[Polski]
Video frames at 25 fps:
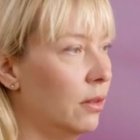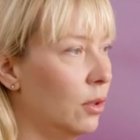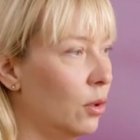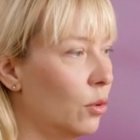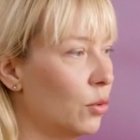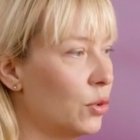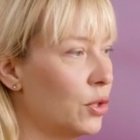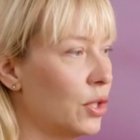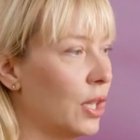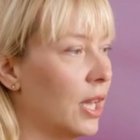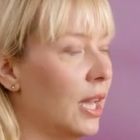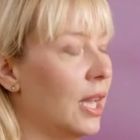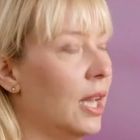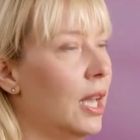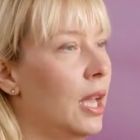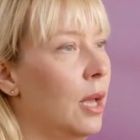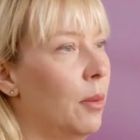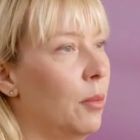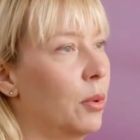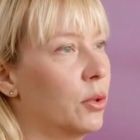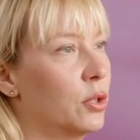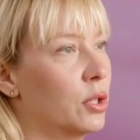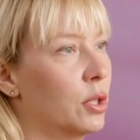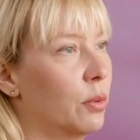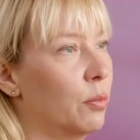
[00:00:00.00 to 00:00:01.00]
ludzie
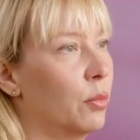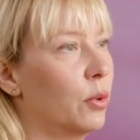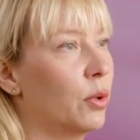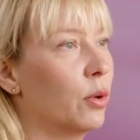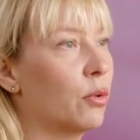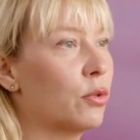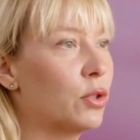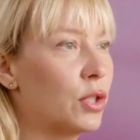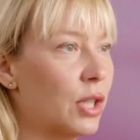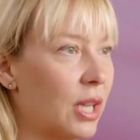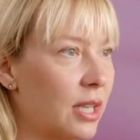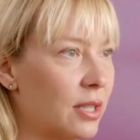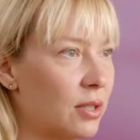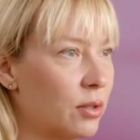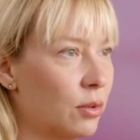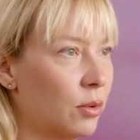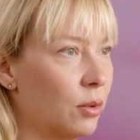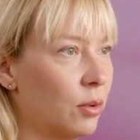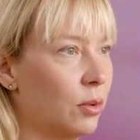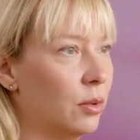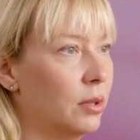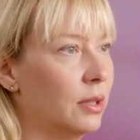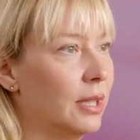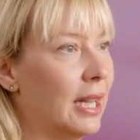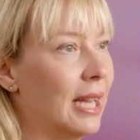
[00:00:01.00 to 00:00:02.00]
potrzebują
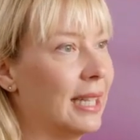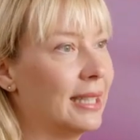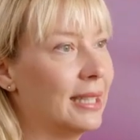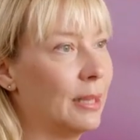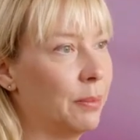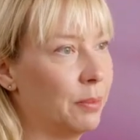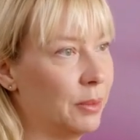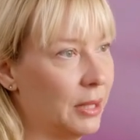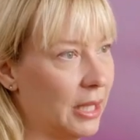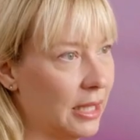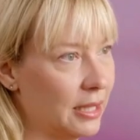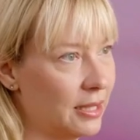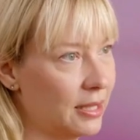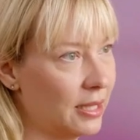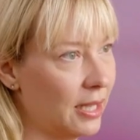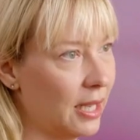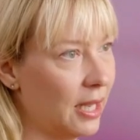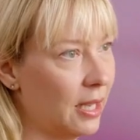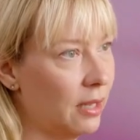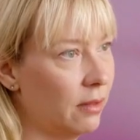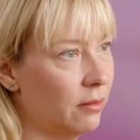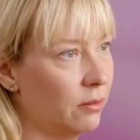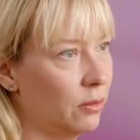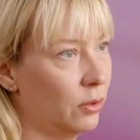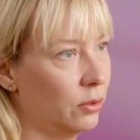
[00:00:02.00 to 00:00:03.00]
czasu na
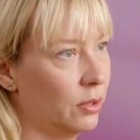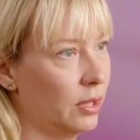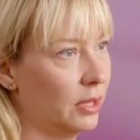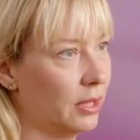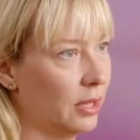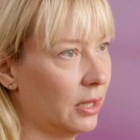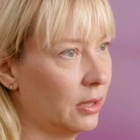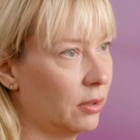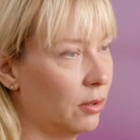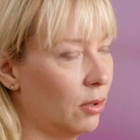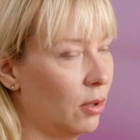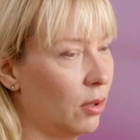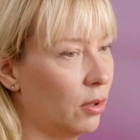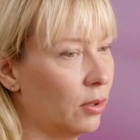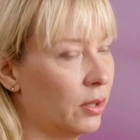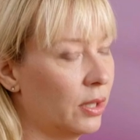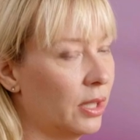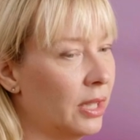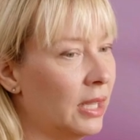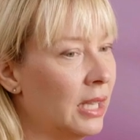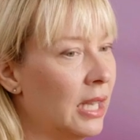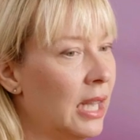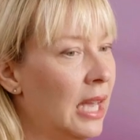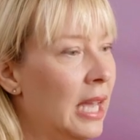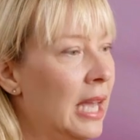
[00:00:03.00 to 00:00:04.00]
adaptację do tej
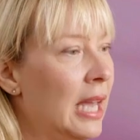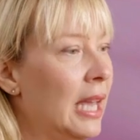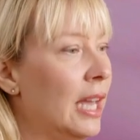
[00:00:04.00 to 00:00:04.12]
technologii,